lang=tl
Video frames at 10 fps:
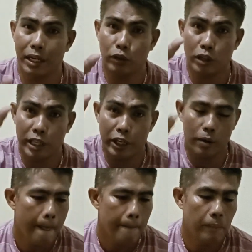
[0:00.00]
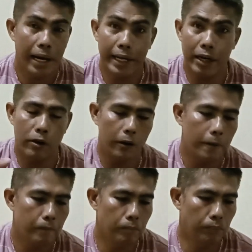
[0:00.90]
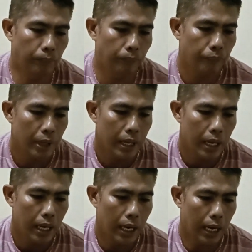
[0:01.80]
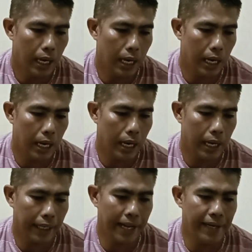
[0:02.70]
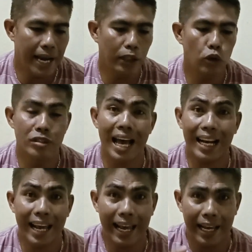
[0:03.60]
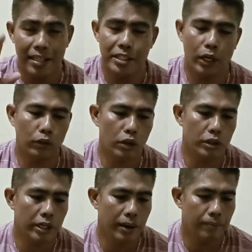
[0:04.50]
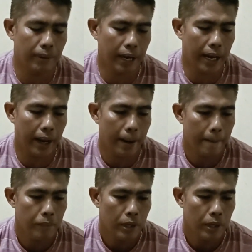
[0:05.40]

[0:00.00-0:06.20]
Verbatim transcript: Shout out sa inyo, mga anak ko. uh, Reynaldo Sakle, shout out sa inyo, pare.